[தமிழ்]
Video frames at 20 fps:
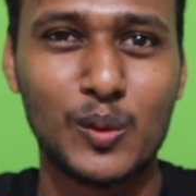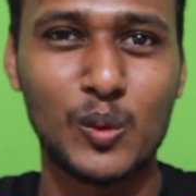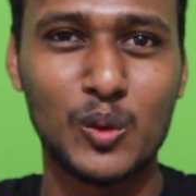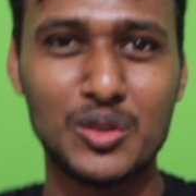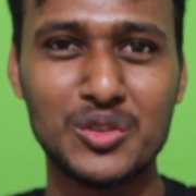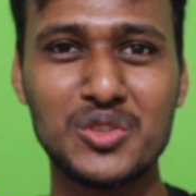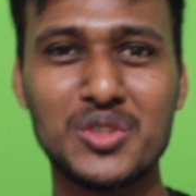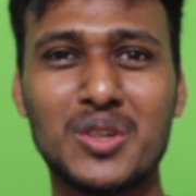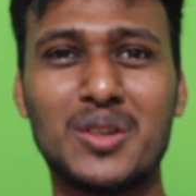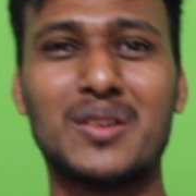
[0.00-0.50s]

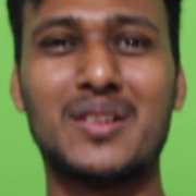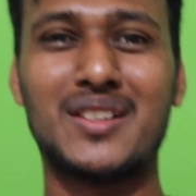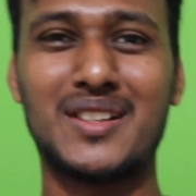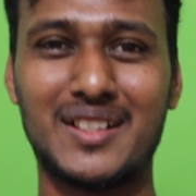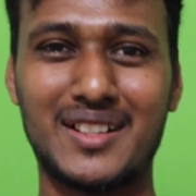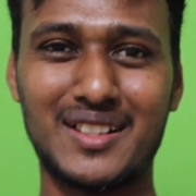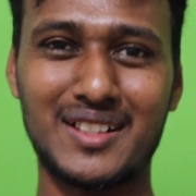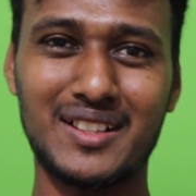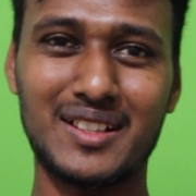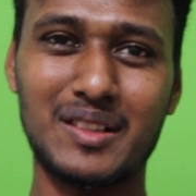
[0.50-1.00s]
கொஞ்சம்
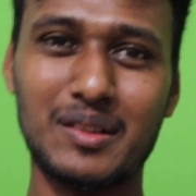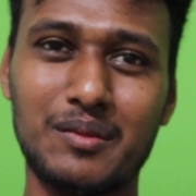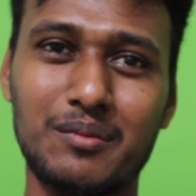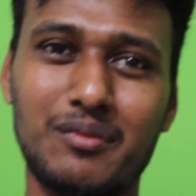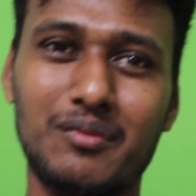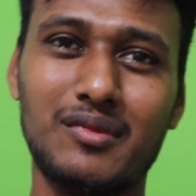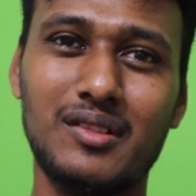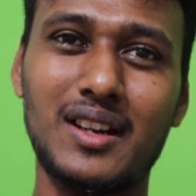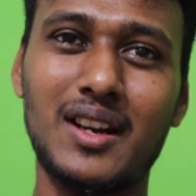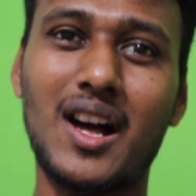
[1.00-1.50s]

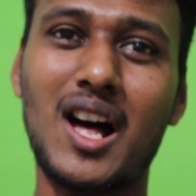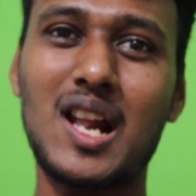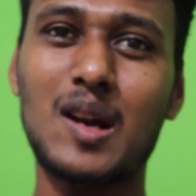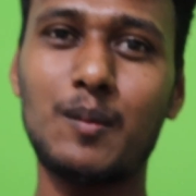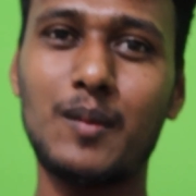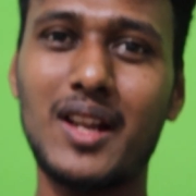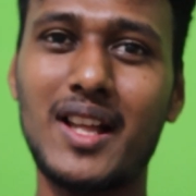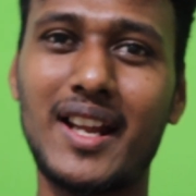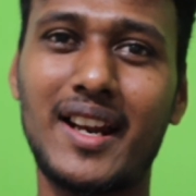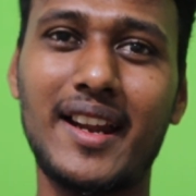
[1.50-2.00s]

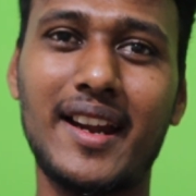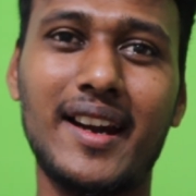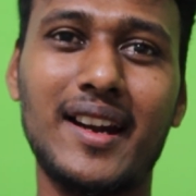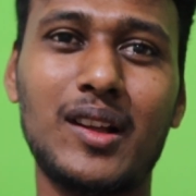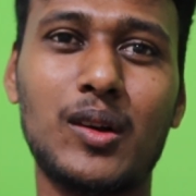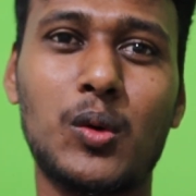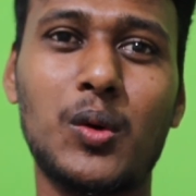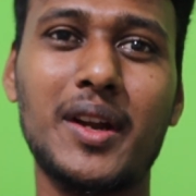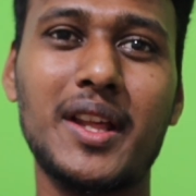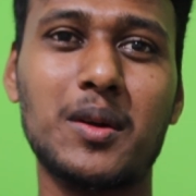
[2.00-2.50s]
நார்மலாக
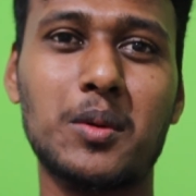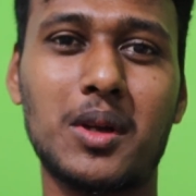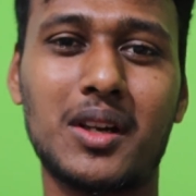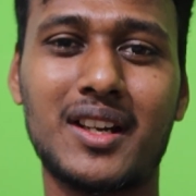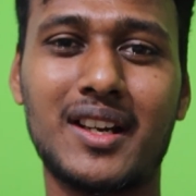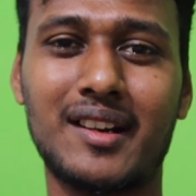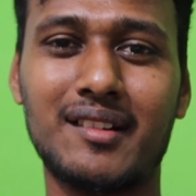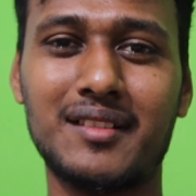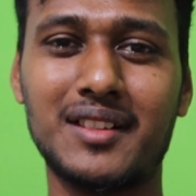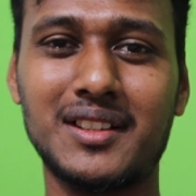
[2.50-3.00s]
எடுக்கக்கூடிய
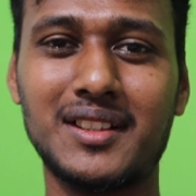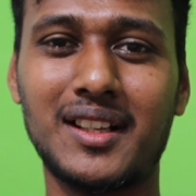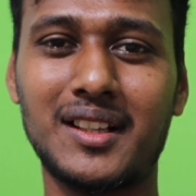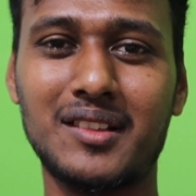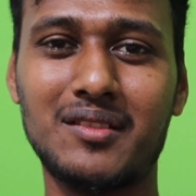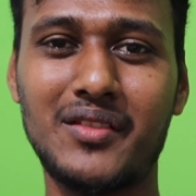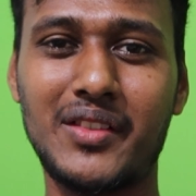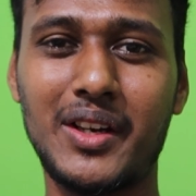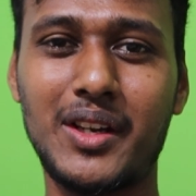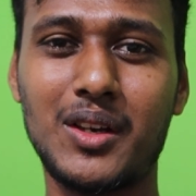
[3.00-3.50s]
ஒர்க்கோட வந்து
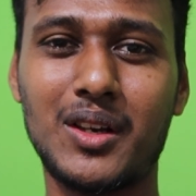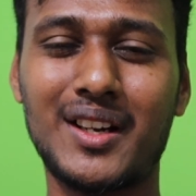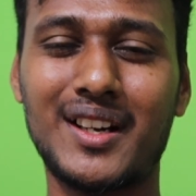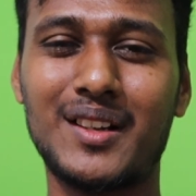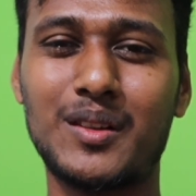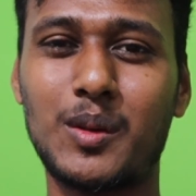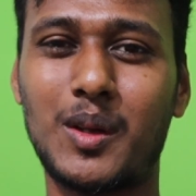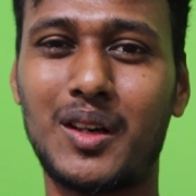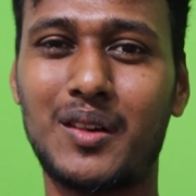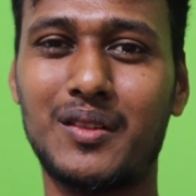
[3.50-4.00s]
அந்த
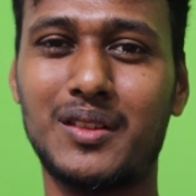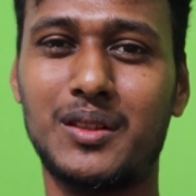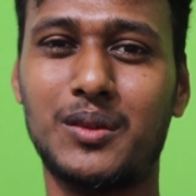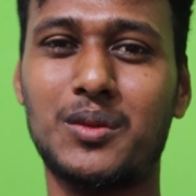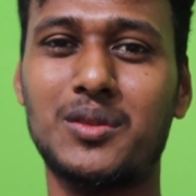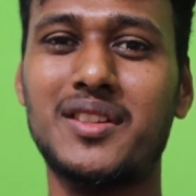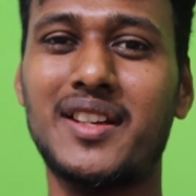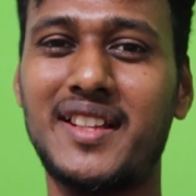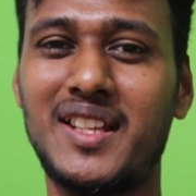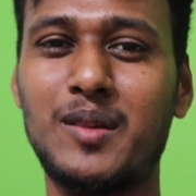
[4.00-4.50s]
வீடியோக்கான ஒர்க் வந்து
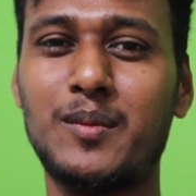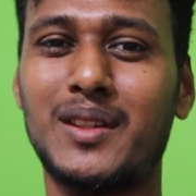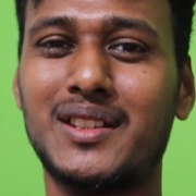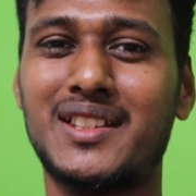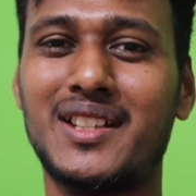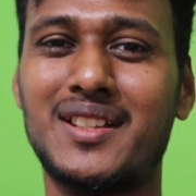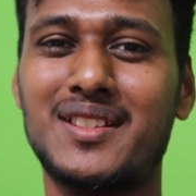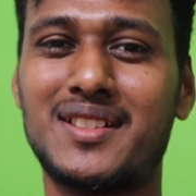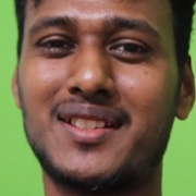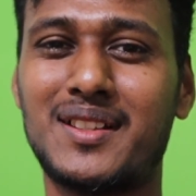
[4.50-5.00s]
கொஞ்சம் அதிகமாக
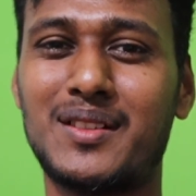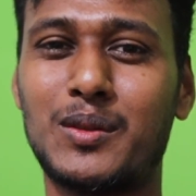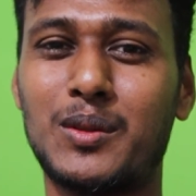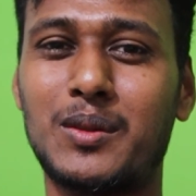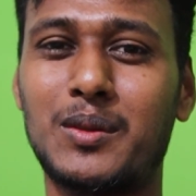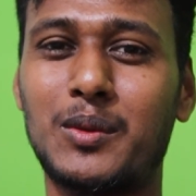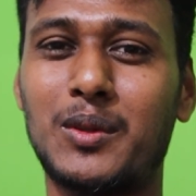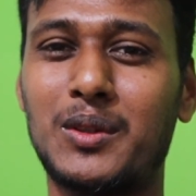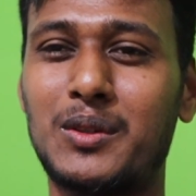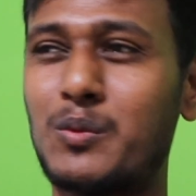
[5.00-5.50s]
தெரிஞ்சு
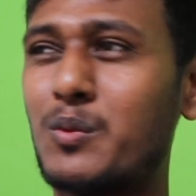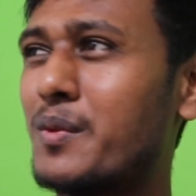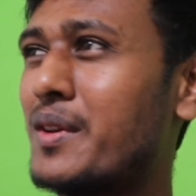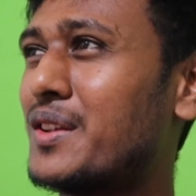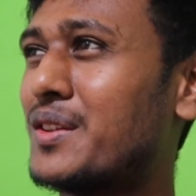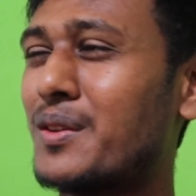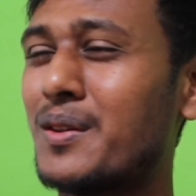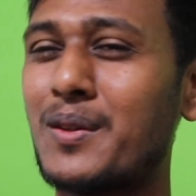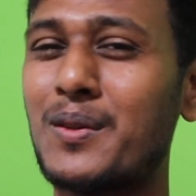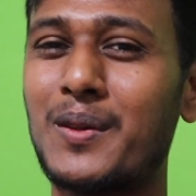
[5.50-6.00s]
ஒத்துமே
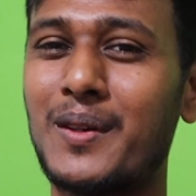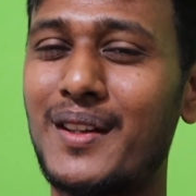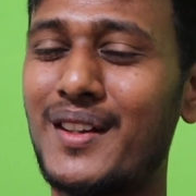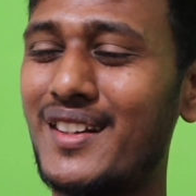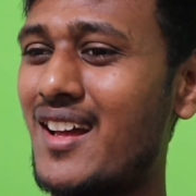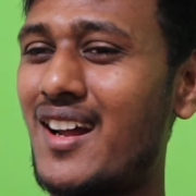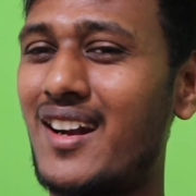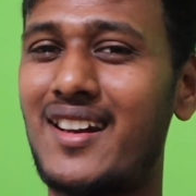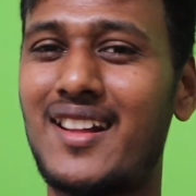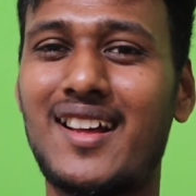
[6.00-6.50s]
சொல்லணும்னா
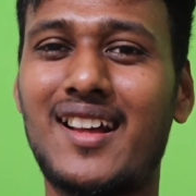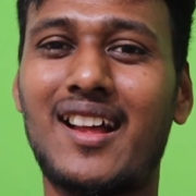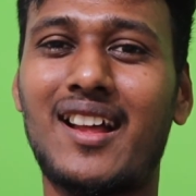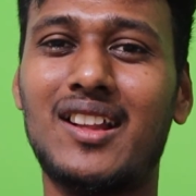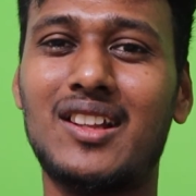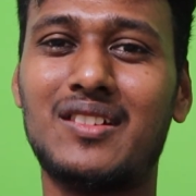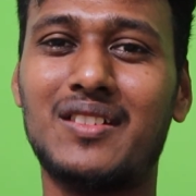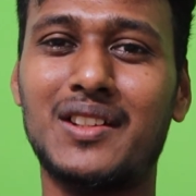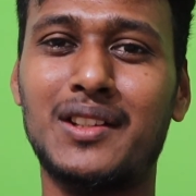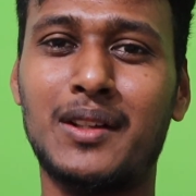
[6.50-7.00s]
ஆனால்
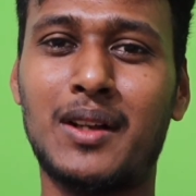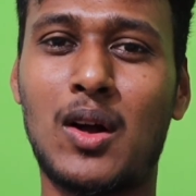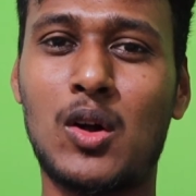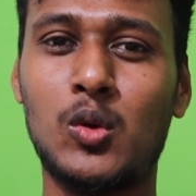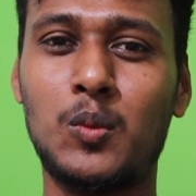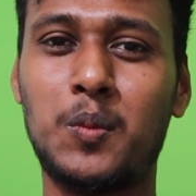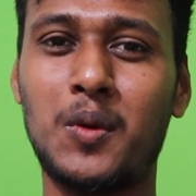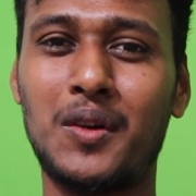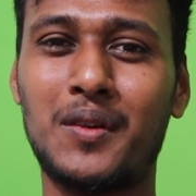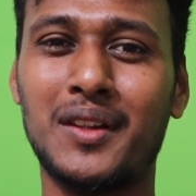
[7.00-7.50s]
அதுக்கு வந்து
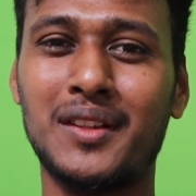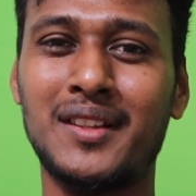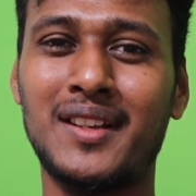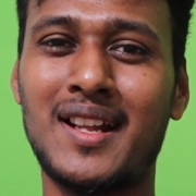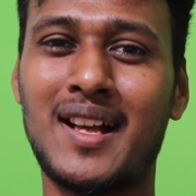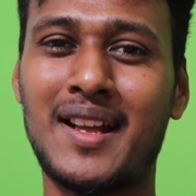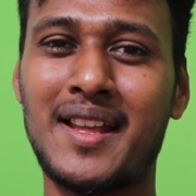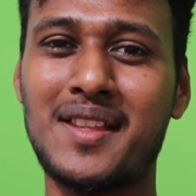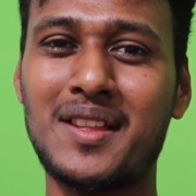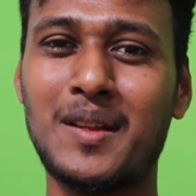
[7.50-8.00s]
அவுட்புட் வந்து நான்